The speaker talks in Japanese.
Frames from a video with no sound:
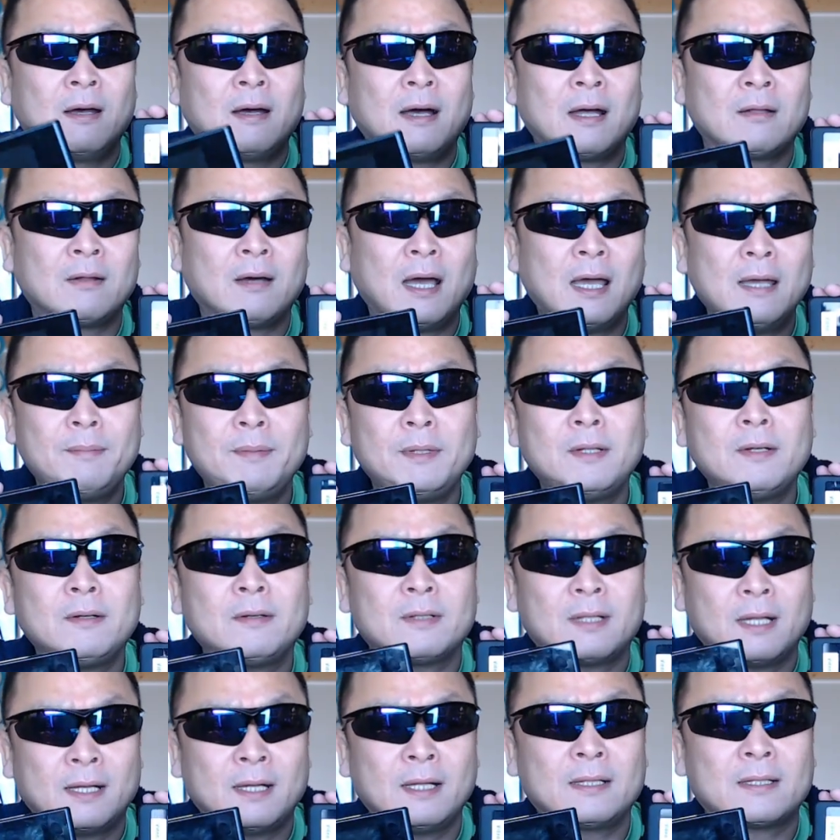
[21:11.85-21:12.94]
あの
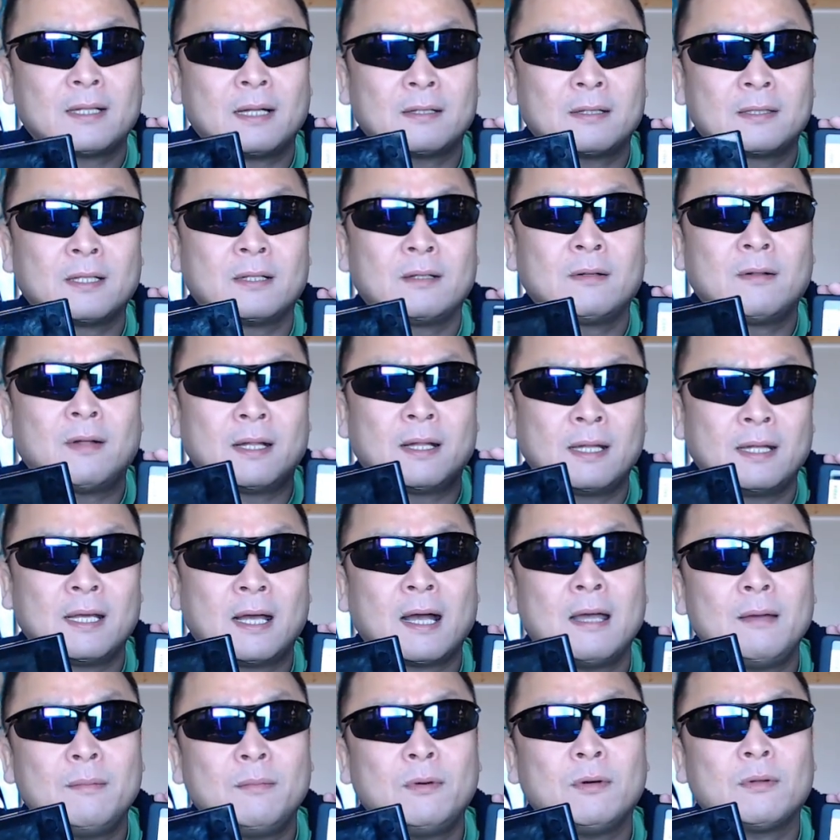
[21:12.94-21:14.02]
iVideo でレンタルしてるのはね
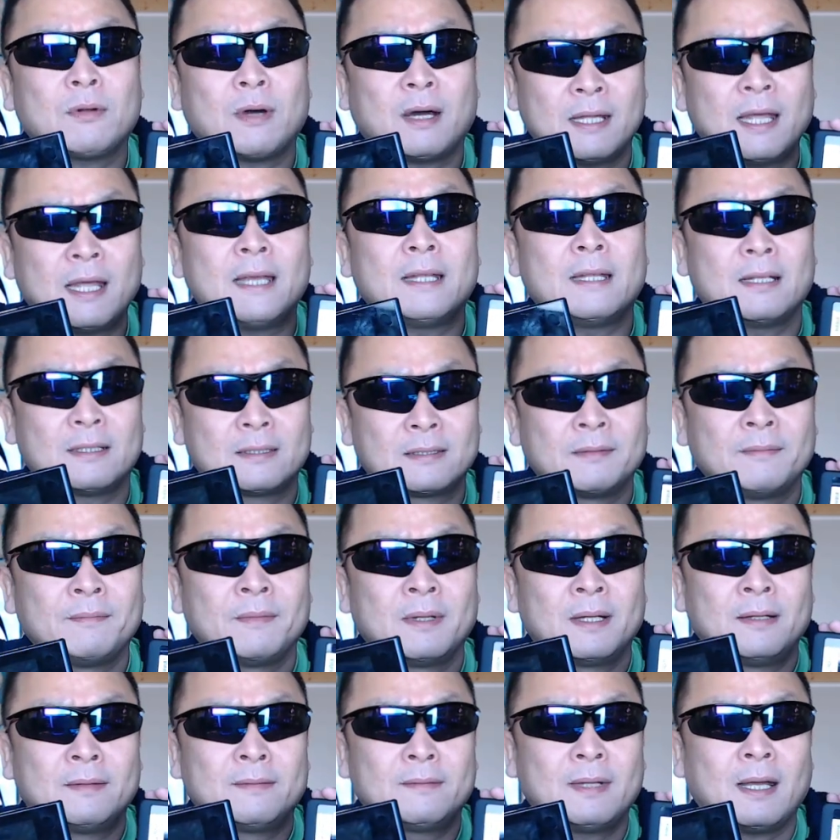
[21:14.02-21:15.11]
野外モードがないです
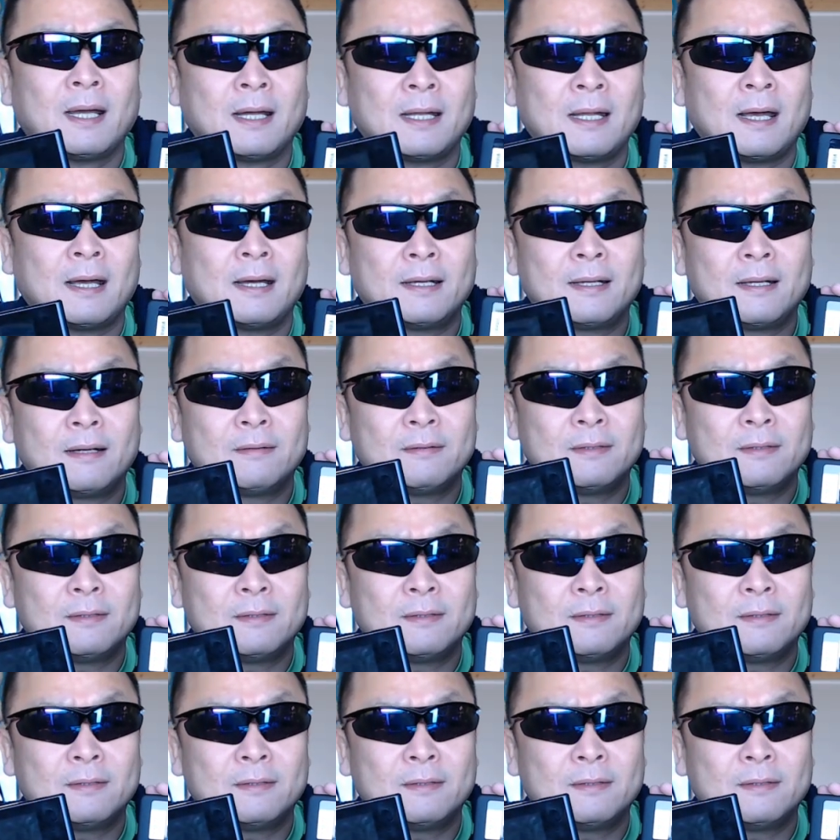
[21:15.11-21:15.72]
だから